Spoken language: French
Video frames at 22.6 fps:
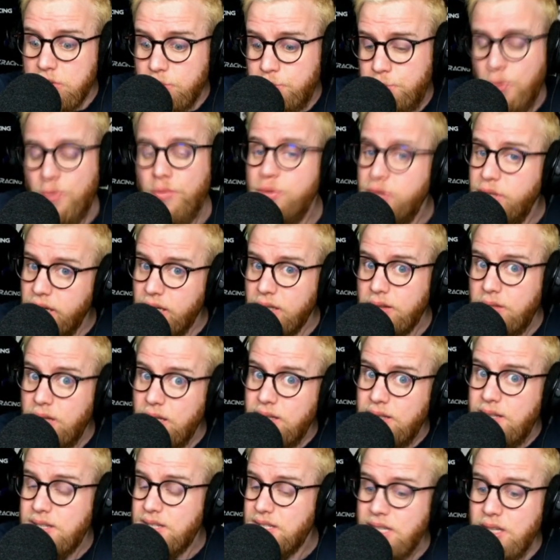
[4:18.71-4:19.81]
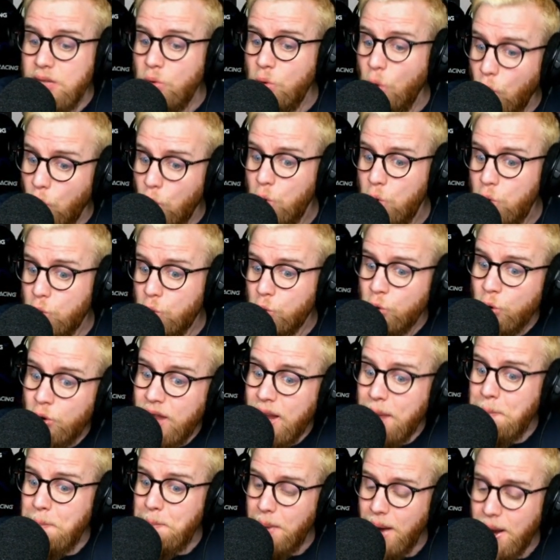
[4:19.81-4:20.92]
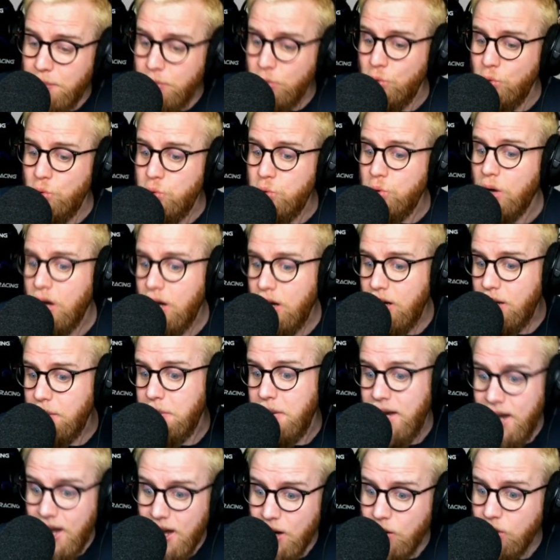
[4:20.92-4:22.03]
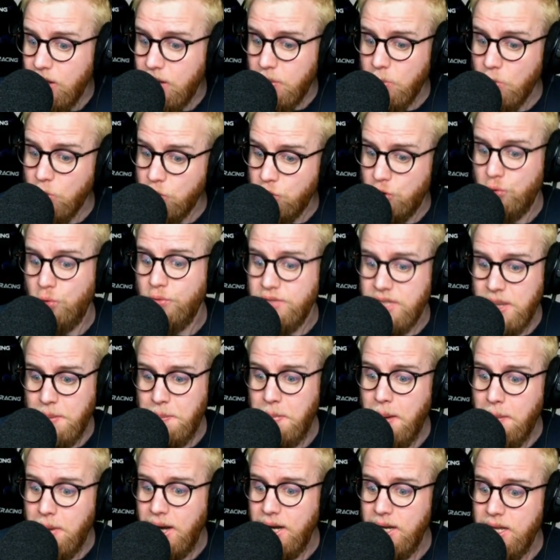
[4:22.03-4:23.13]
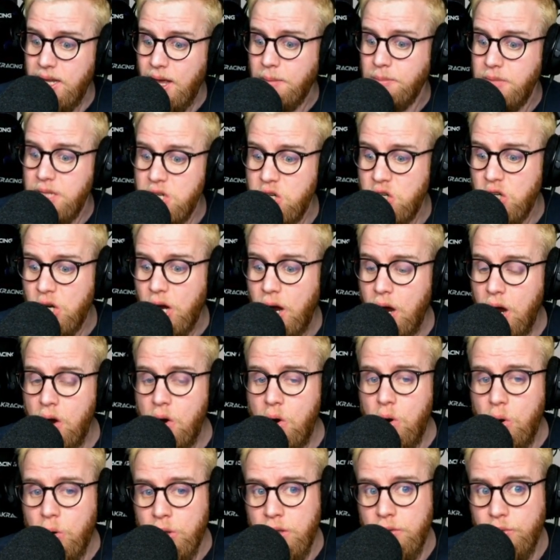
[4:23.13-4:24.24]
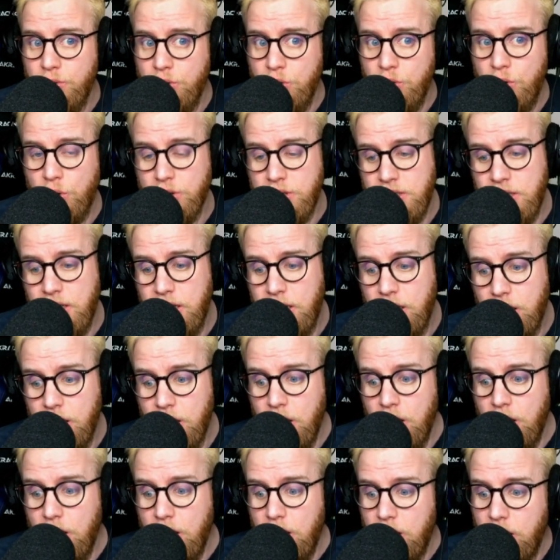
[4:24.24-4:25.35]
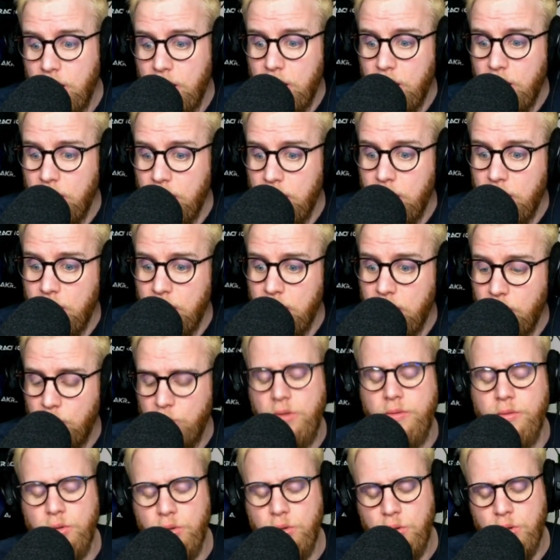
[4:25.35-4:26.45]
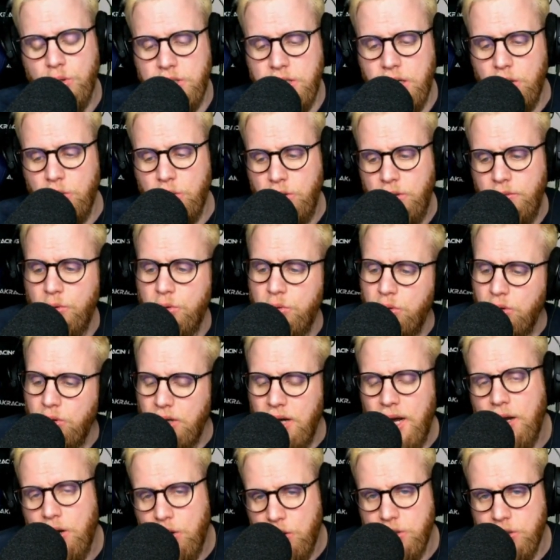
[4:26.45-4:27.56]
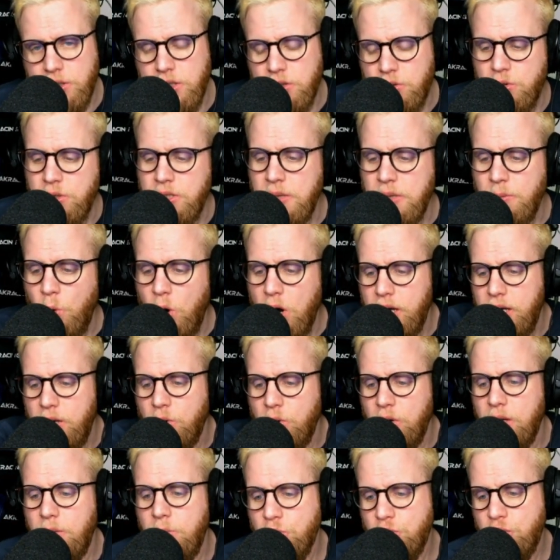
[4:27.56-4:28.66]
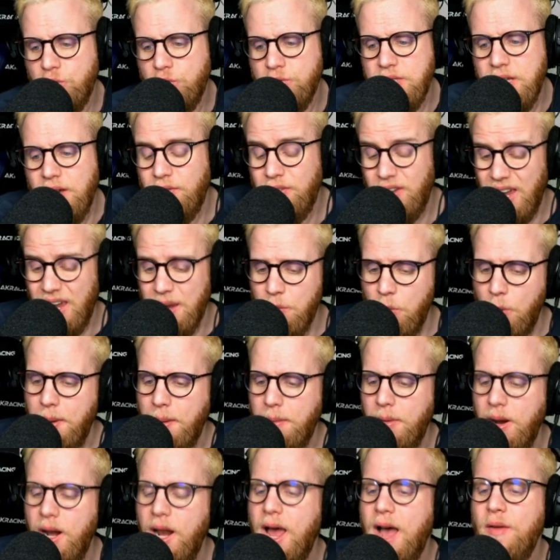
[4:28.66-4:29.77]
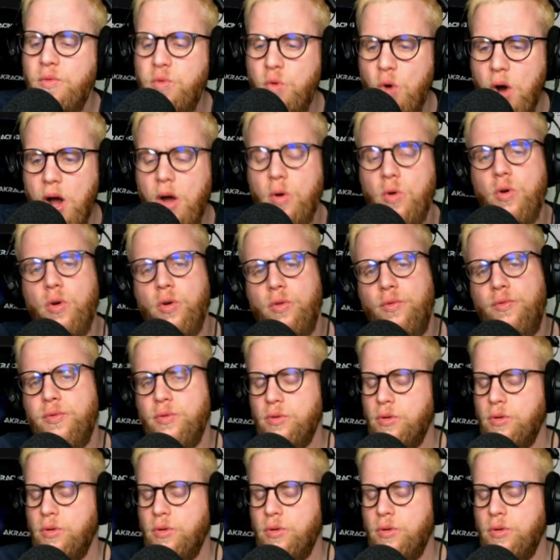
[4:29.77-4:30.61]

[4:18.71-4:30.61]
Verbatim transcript: Pour vous dire, des, skins de hawk, on n'en a pas beaucoup. Hein. Mais là, honnêtement, je trouve ça pas mal. Il y a un petit chat au niveau du crosshair. Euh, au niveau du crosshair, au niveau de, la crosse, excusez-moi. Et honnêtement, je trouve ça vraiment pas mal. À voir, encore une